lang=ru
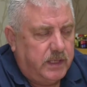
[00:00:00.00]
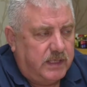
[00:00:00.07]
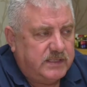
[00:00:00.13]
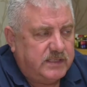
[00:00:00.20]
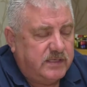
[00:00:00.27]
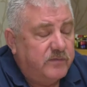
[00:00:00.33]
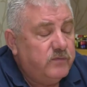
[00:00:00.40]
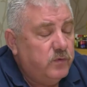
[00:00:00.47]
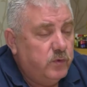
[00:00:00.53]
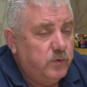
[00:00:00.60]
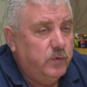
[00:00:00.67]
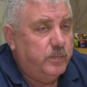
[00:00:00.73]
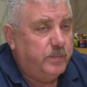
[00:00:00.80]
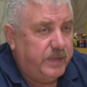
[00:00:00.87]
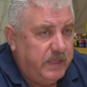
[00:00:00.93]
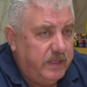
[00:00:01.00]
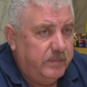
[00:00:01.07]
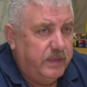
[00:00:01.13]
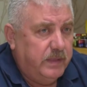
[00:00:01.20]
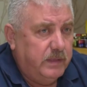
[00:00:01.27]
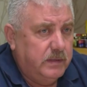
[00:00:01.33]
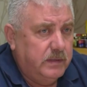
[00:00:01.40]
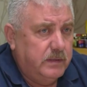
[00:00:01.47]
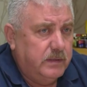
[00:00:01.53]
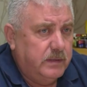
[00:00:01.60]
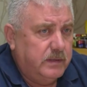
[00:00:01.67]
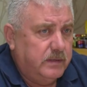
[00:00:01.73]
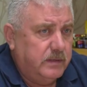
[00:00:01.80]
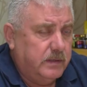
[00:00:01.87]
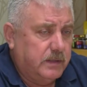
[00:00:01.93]
основную прибыль
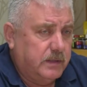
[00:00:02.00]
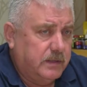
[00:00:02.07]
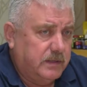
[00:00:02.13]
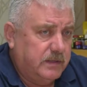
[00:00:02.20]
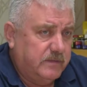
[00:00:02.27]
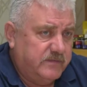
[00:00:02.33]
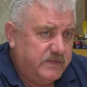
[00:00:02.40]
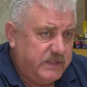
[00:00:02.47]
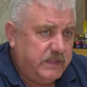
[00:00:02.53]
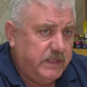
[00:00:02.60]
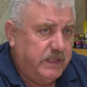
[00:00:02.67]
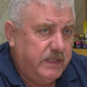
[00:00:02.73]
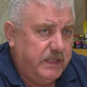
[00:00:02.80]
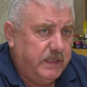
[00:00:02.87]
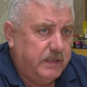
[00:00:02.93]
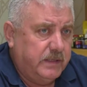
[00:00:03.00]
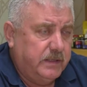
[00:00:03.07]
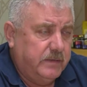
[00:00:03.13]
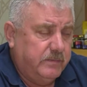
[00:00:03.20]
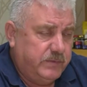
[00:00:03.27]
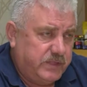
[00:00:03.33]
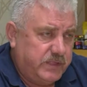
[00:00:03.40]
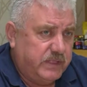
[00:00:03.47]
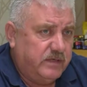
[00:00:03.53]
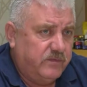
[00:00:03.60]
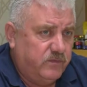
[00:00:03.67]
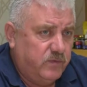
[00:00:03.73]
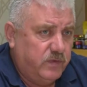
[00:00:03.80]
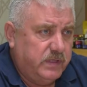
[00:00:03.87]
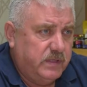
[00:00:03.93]
э, в селе
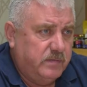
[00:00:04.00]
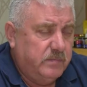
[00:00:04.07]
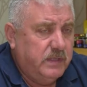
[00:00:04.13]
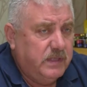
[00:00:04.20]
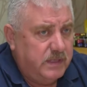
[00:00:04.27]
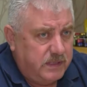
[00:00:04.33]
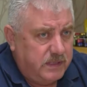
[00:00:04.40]
пчеловодам